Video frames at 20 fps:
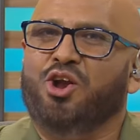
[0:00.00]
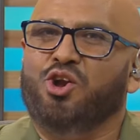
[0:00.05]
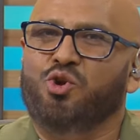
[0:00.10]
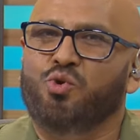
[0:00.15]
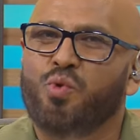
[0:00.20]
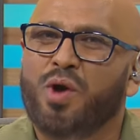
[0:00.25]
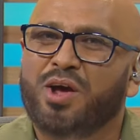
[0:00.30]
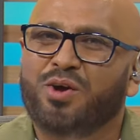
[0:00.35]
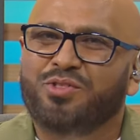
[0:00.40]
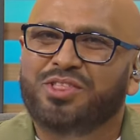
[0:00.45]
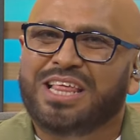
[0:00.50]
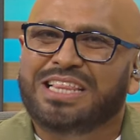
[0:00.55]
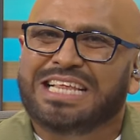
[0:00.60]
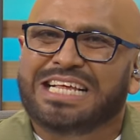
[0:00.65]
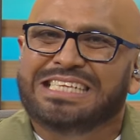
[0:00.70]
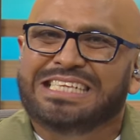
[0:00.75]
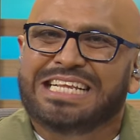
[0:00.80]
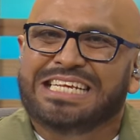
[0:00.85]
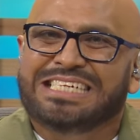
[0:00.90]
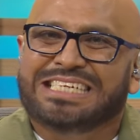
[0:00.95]
Luego de
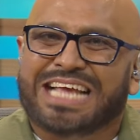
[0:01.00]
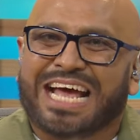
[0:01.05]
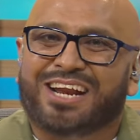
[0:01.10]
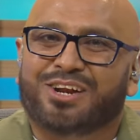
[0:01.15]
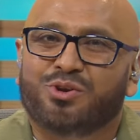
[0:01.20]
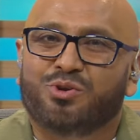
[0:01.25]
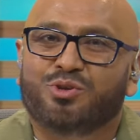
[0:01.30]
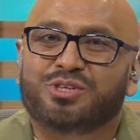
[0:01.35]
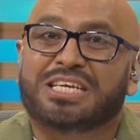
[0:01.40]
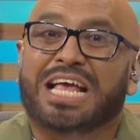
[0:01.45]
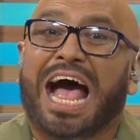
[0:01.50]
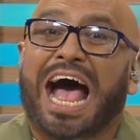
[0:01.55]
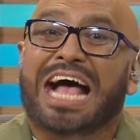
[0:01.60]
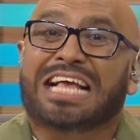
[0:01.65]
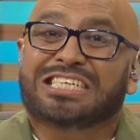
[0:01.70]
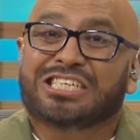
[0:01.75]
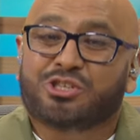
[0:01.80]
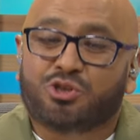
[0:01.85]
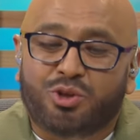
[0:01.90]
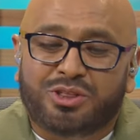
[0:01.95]
deslizarnos a
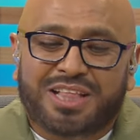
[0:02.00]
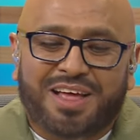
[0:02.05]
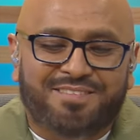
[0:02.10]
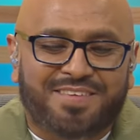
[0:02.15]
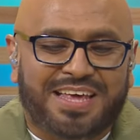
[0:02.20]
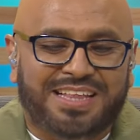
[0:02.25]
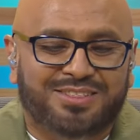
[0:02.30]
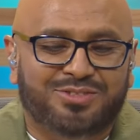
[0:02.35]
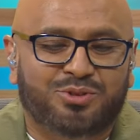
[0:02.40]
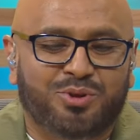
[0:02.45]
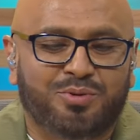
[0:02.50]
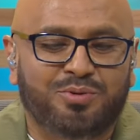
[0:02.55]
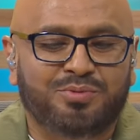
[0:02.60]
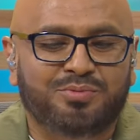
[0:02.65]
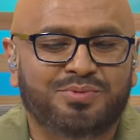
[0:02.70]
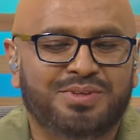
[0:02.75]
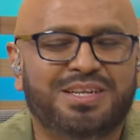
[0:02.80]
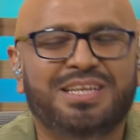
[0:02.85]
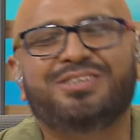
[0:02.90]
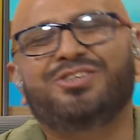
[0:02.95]
sotavento,
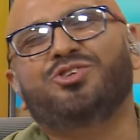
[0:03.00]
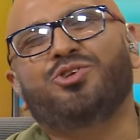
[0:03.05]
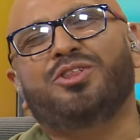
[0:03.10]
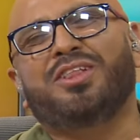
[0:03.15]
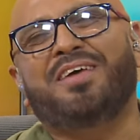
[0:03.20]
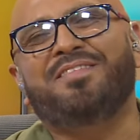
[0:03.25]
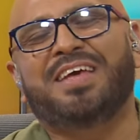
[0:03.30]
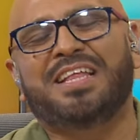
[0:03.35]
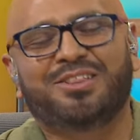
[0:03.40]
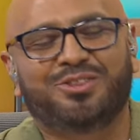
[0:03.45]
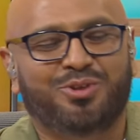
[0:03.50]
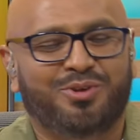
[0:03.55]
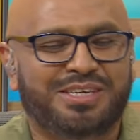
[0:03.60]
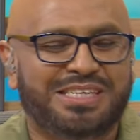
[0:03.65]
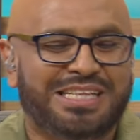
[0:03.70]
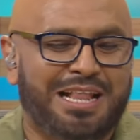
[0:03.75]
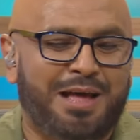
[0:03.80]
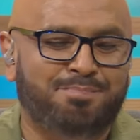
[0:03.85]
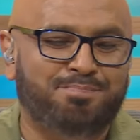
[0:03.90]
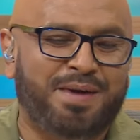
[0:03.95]
sotavento
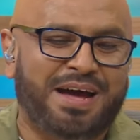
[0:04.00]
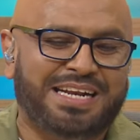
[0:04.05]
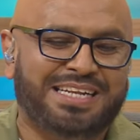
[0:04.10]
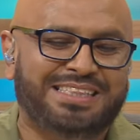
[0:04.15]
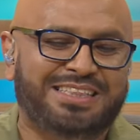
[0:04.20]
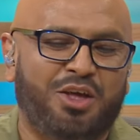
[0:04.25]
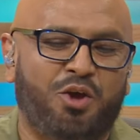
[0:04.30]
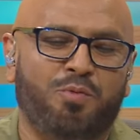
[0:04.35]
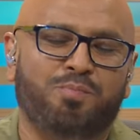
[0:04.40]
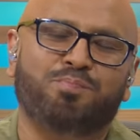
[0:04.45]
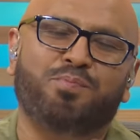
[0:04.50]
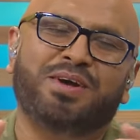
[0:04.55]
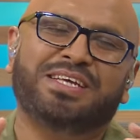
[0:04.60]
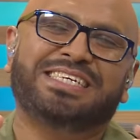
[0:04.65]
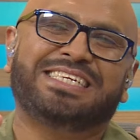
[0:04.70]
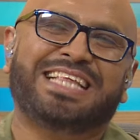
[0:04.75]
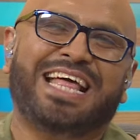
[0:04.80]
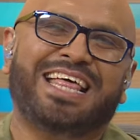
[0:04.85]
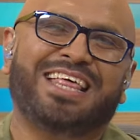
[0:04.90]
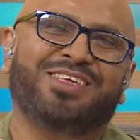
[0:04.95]
es la parte
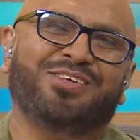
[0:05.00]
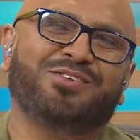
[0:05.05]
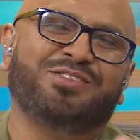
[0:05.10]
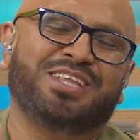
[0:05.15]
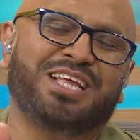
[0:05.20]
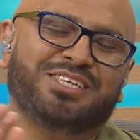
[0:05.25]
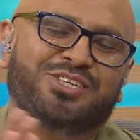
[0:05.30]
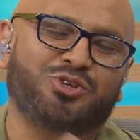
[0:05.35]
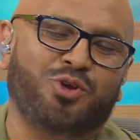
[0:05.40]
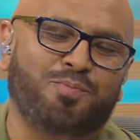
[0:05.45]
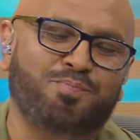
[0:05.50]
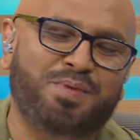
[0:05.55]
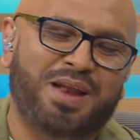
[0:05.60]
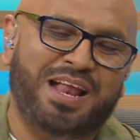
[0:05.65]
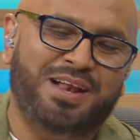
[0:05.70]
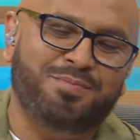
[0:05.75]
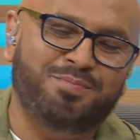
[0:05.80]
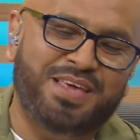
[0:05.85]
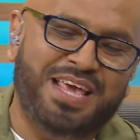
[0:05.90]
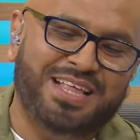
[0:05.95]
opuesta de donde sopla
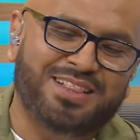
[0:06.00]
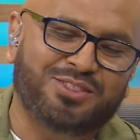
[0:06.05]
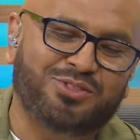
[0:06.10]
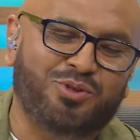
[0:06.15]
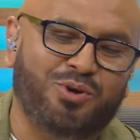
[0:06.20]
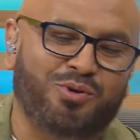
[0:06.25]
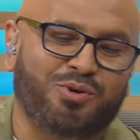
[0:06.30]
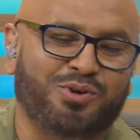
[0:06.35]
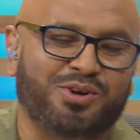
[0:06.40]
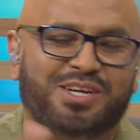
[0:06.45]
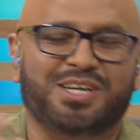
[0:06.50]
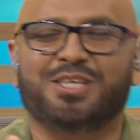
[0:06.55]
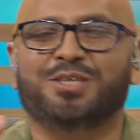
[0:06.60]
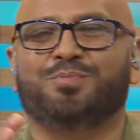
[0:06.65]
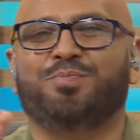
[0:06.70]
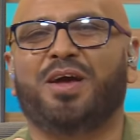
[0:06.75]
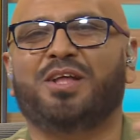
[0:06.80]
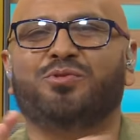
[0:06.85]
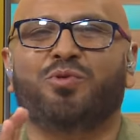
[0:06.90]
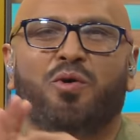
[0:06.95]
el viento con
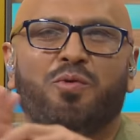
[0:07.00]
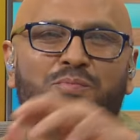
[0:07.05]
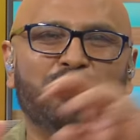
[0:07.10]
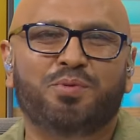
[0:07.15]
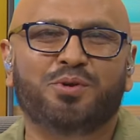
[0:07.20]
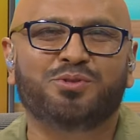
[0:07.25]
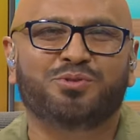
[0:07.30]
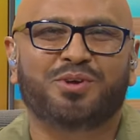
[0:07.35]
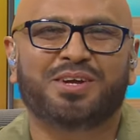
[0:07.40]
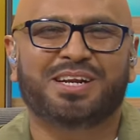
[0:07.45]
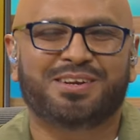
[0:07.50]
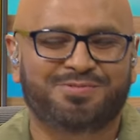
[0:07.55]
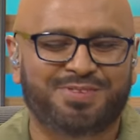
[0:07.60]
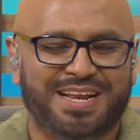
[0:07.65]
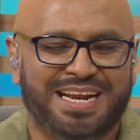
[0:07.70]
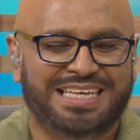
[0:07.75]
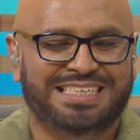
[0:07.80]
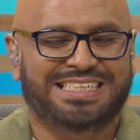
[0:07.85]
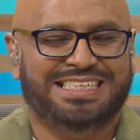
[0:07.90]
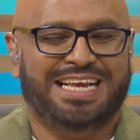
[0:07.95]
respecto a un punto de
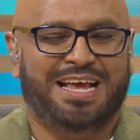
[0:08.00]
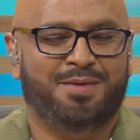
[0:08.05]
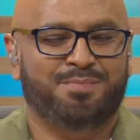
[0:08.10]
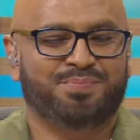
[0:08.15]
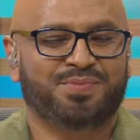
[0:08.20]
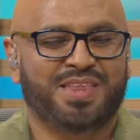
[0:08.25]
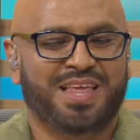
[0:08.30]
referencia.